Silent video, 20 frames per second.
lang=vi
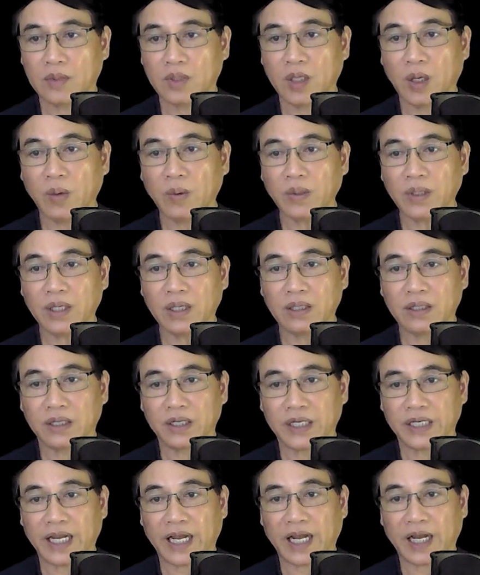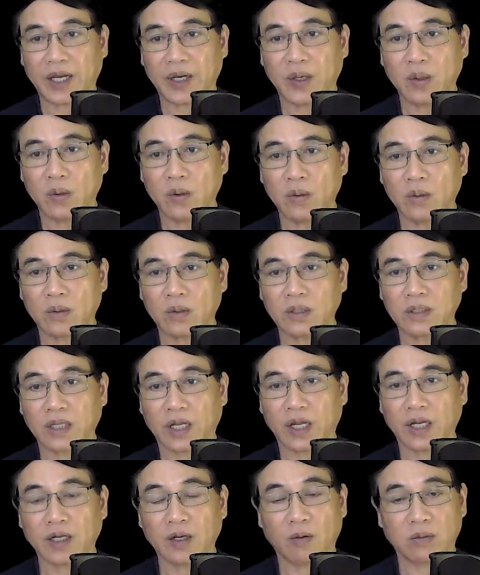Đối với người già yếu có
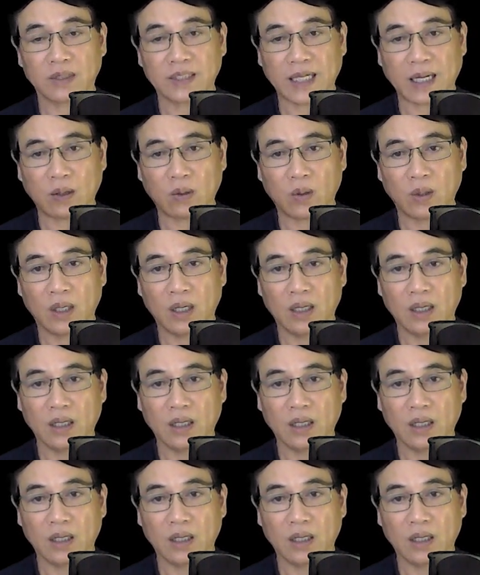thể không sao,